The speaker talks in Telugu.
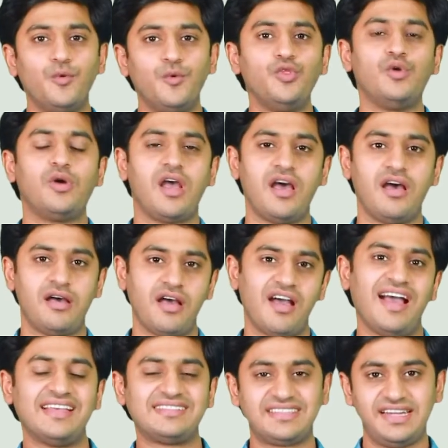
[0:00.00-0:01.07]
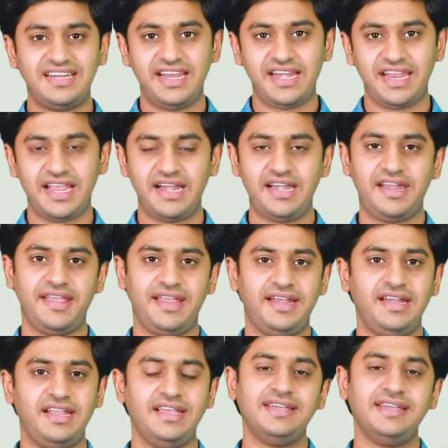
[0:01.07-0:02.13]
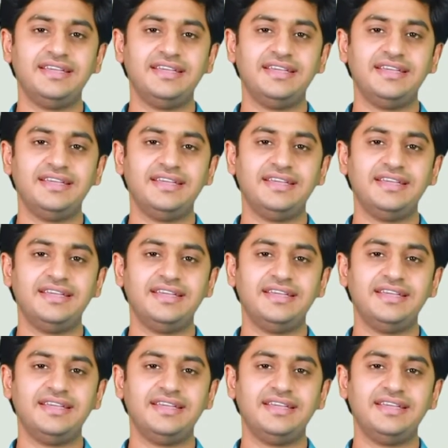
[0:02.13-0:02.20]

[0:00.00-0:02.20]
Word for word: ముందుగా అసిడిటీ అంటే ఏంటి